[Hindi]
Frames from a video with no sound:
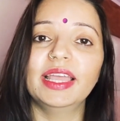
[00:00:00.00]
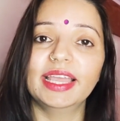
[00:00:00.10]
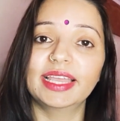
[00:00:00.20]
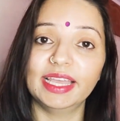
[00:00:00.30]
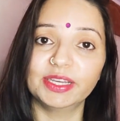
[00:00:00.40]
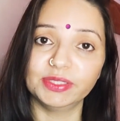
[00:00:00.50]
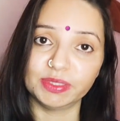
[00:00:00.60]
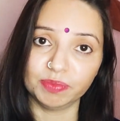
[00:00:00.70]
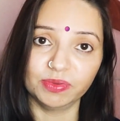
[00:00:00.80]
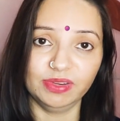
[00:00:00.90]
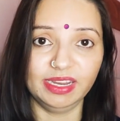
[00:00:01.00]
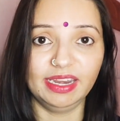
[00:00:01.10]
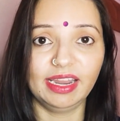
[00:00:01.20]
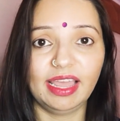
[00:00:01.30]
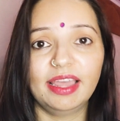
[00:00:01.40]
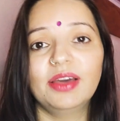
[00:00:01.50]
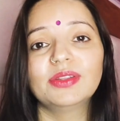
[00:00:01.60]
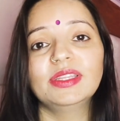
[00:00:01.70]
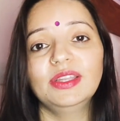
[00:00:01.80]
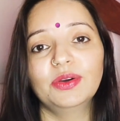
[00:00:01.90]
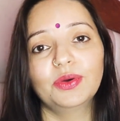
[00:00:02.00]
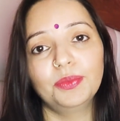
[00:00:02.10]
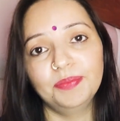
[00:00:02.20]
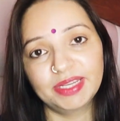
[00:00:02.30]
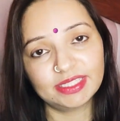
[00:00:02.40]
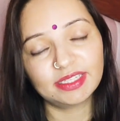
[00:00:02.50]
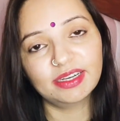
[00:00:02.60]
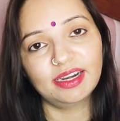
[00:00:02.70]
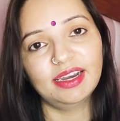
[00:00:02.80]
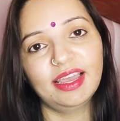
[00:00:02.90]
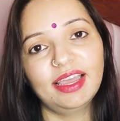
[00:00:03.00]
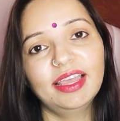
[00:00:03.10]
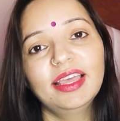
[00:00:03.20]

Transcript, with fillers: एक एक स्पून लेना है और तीनों को मिक्स करना है